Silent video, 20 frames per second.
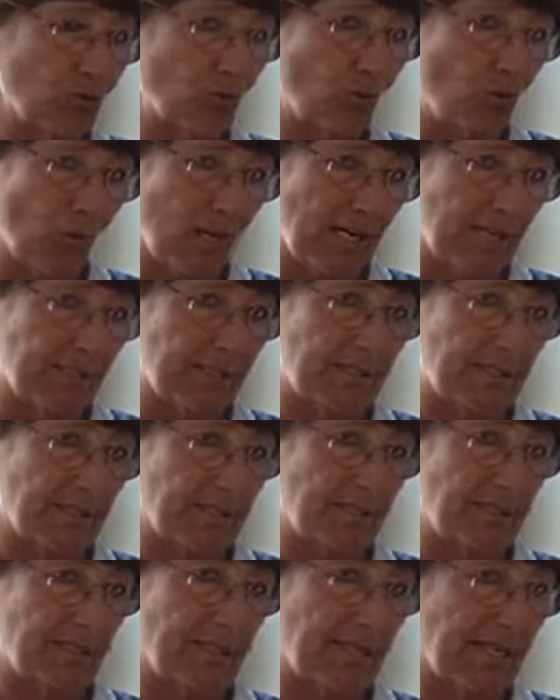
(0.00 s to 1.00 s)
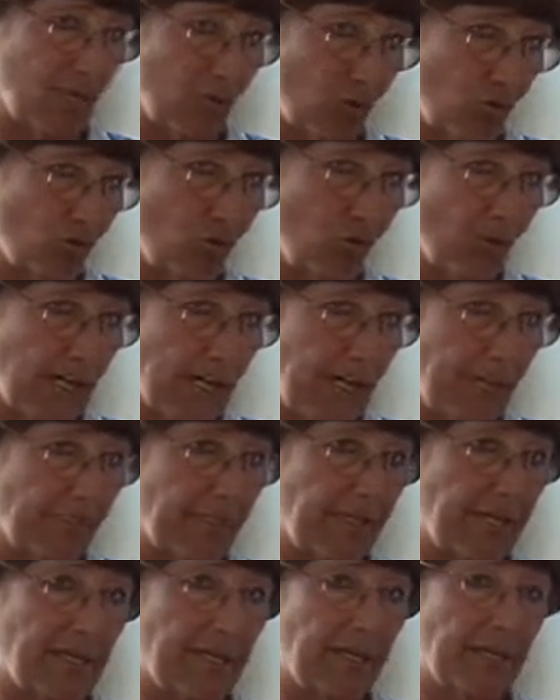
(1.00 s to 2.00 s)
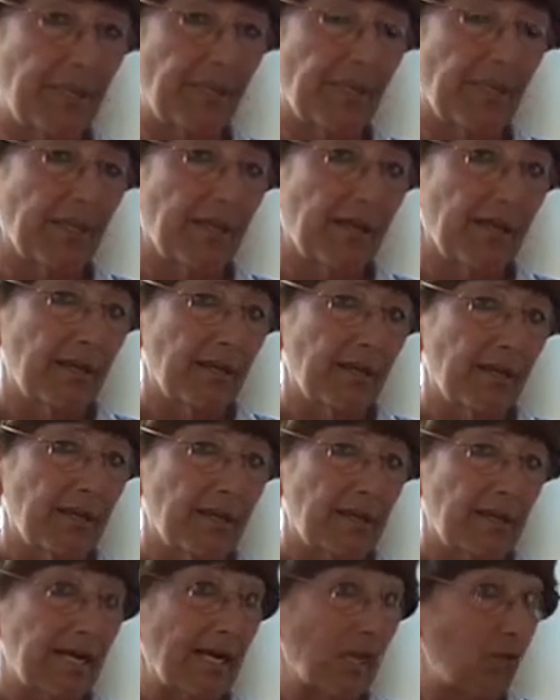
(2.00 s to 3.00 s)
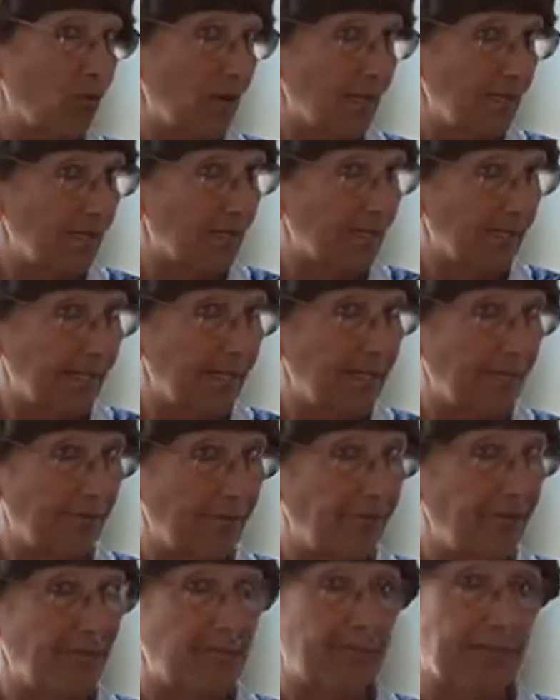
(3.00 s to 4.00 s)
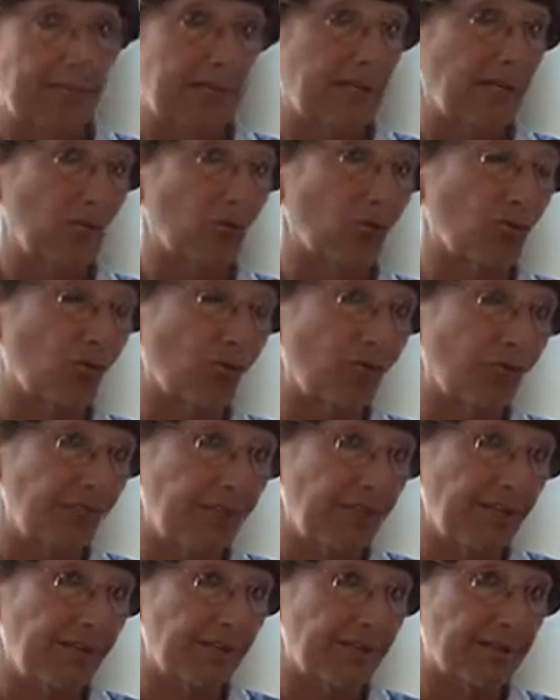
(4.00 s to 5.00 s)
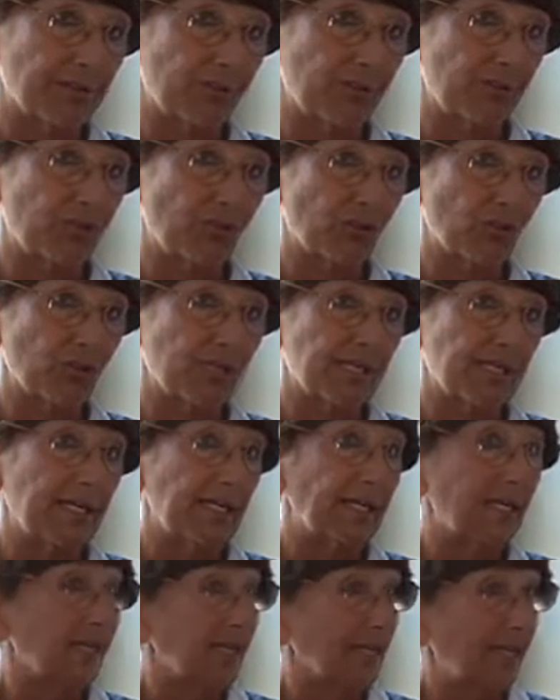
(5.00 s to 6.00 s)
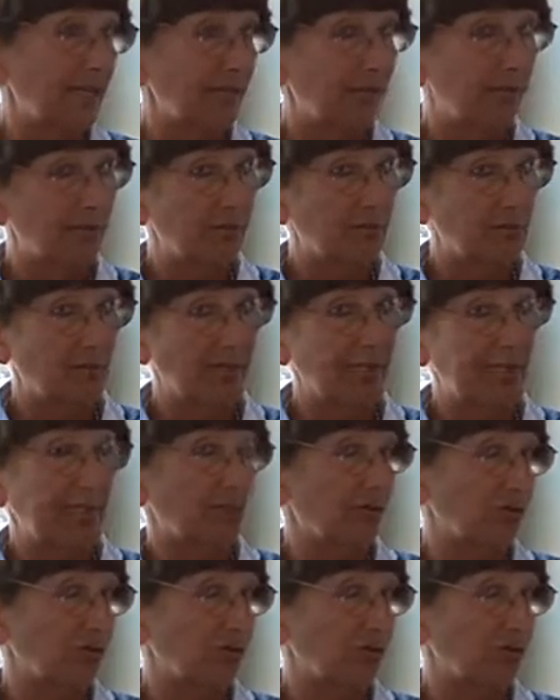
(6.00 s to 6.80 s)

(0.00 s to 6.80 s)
quasi trascurabile, la qualità della vita che ero convinto fosse legata alla